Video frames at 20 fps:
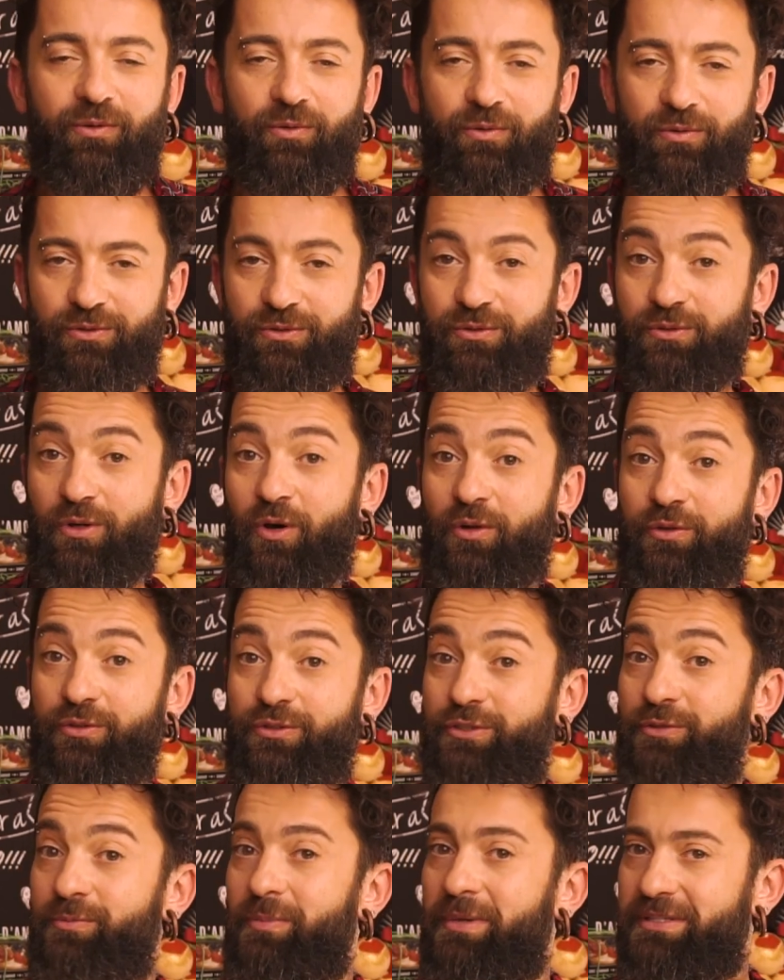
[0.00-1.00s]
os
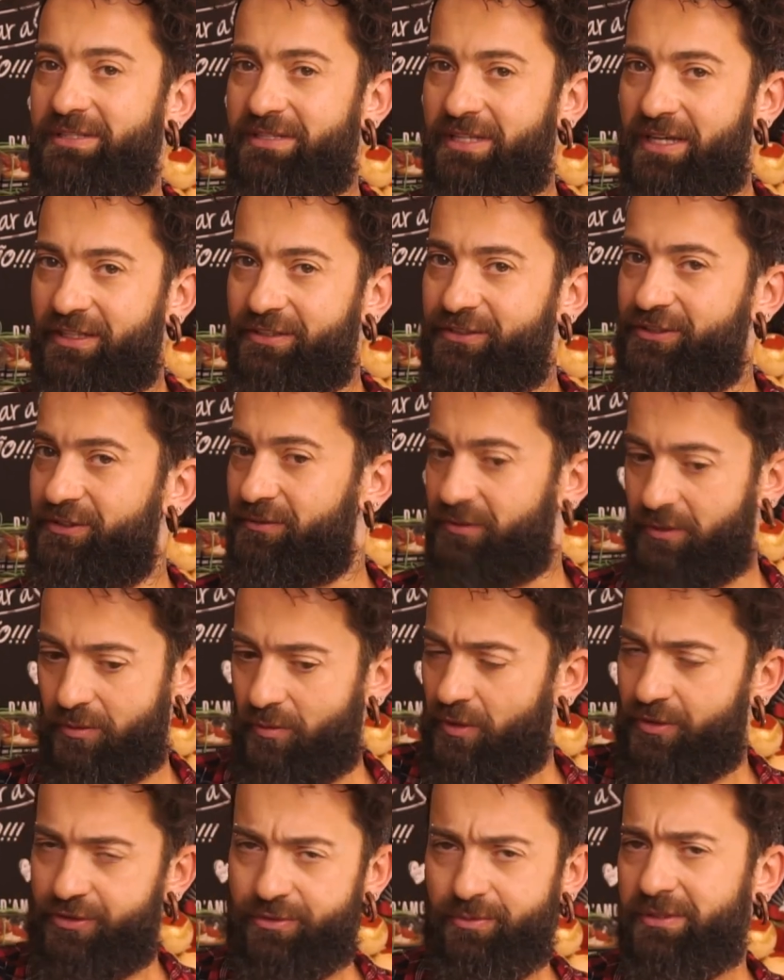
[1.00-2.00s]
óleos de massagem. É
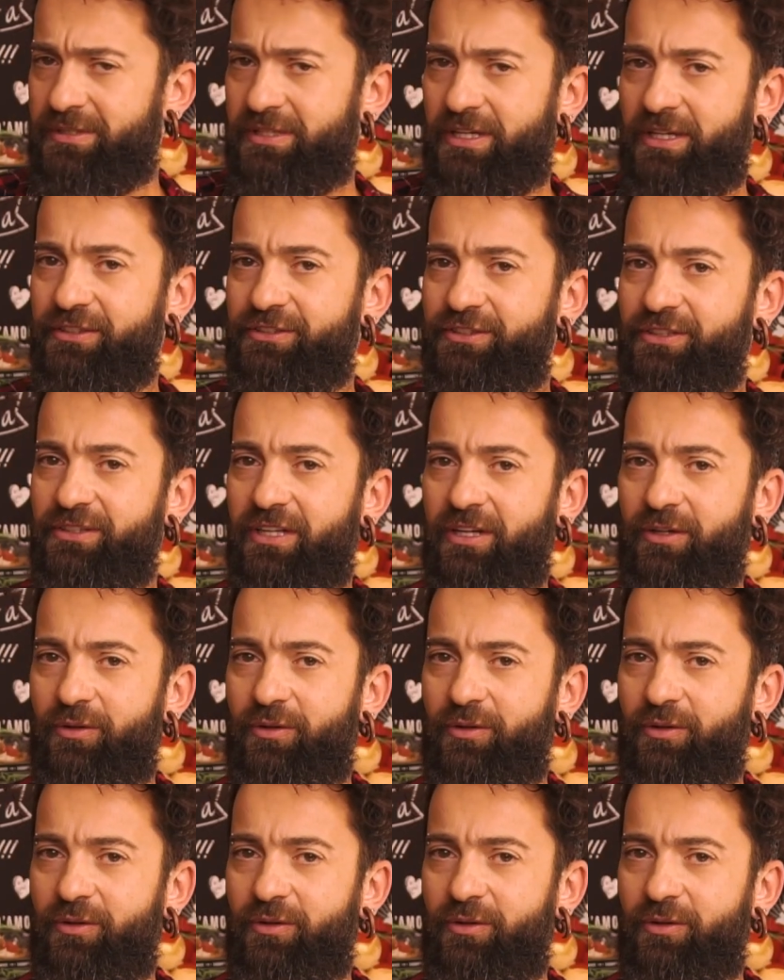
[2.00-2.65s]
um óleo de massagem.